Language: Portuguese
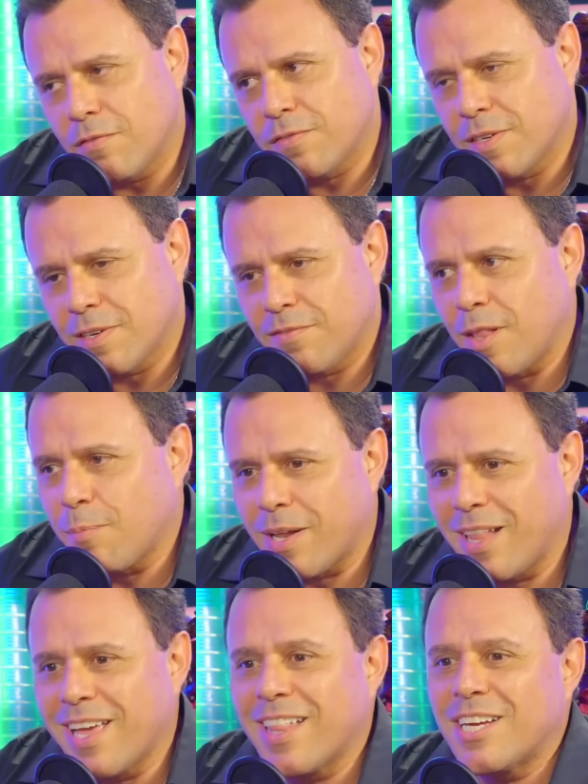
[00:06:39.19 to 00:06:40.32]
Fica, fala para ela
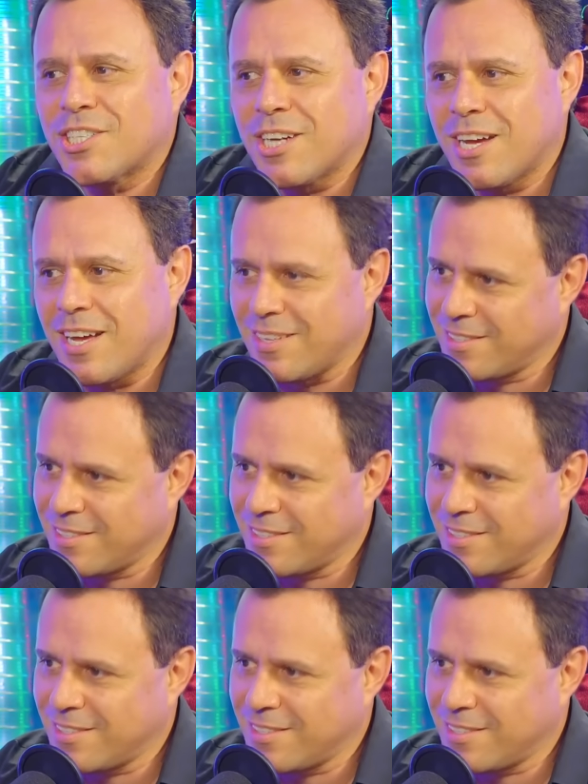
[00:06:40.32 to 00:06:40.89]
vendeu. relaxar.